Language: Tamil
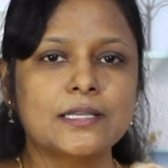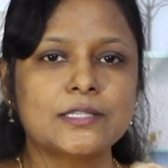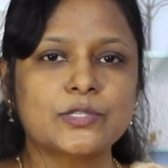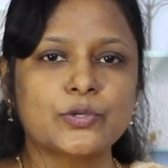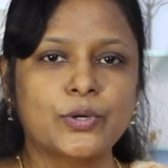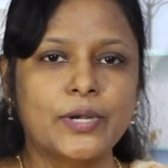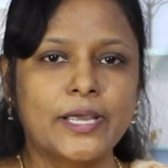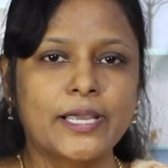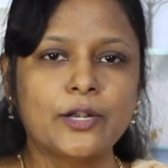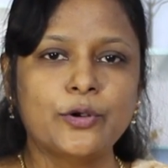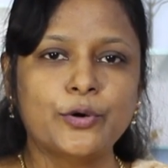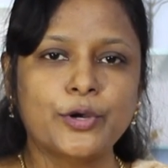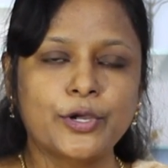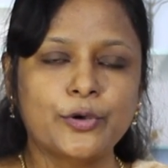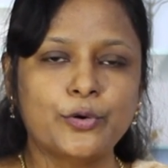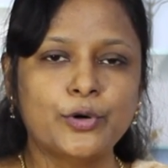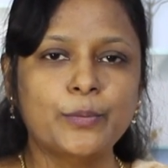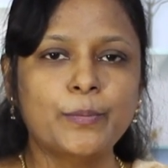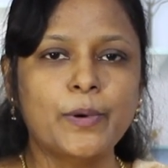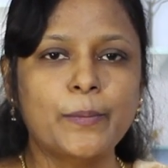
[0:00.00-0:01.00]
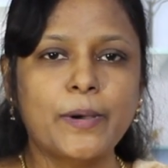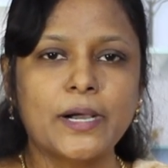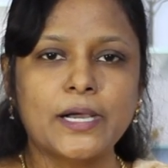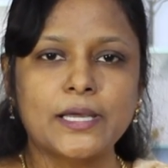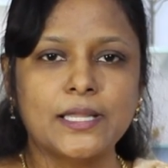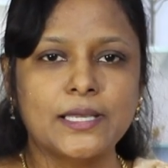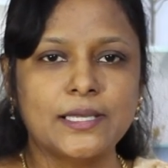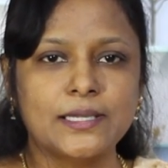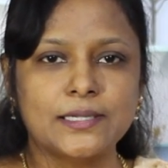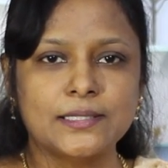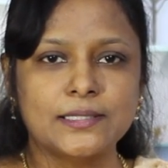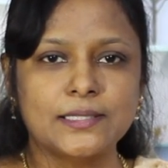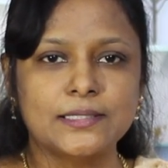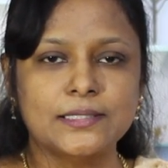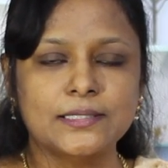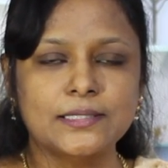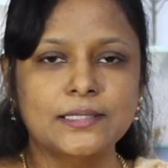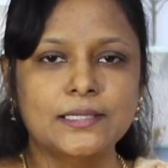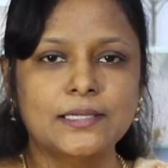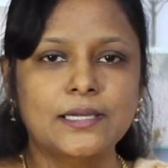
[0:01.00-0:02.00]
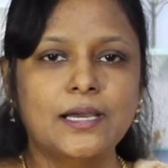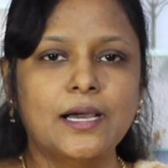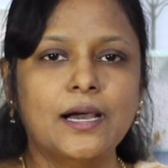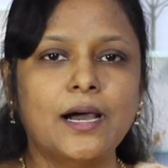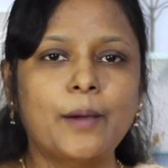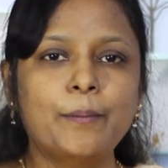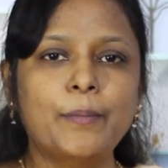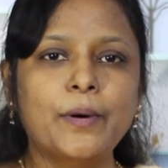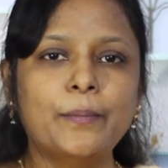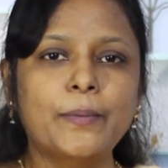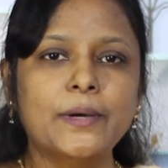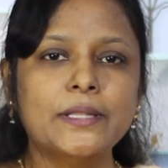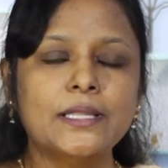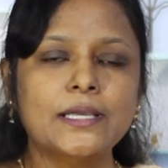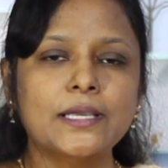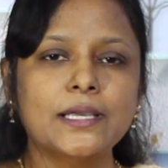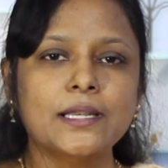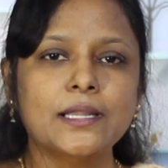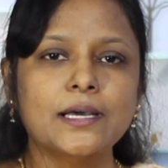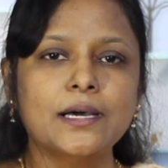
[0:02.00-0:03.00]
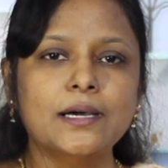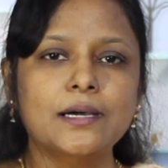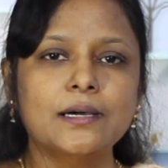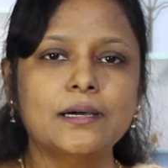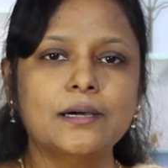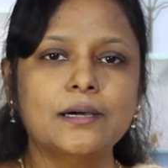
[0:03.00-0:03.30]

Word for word: ஸோ நான் எங்களுடைய குடும்பம் அங்கே தான் இருந்தது அப்பா பார்த்தீங்கன்னா